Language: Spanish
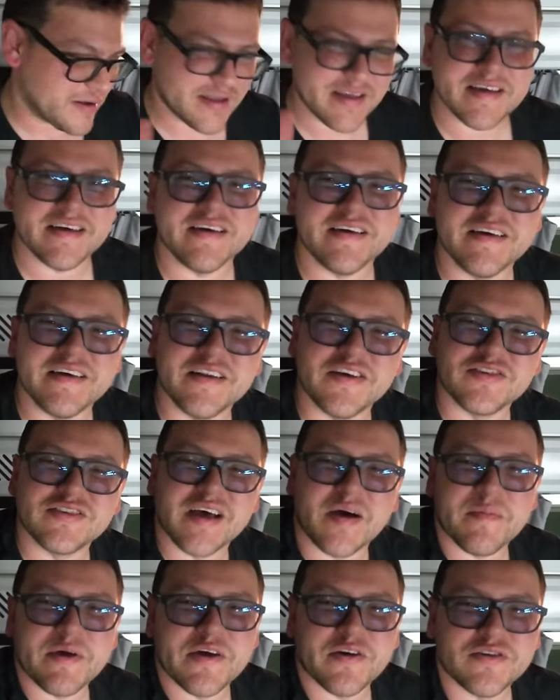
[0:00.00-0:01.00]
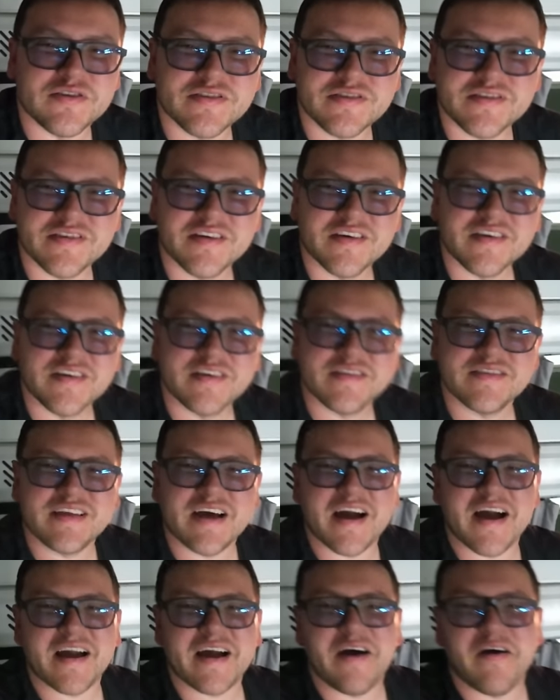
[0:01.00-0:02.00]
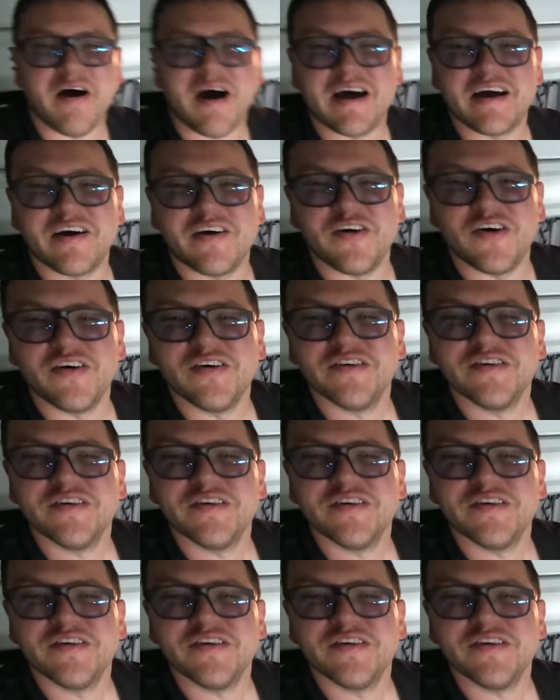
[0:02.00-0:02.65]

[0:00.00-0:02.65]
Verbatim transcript: Y los amigos están acá abajo,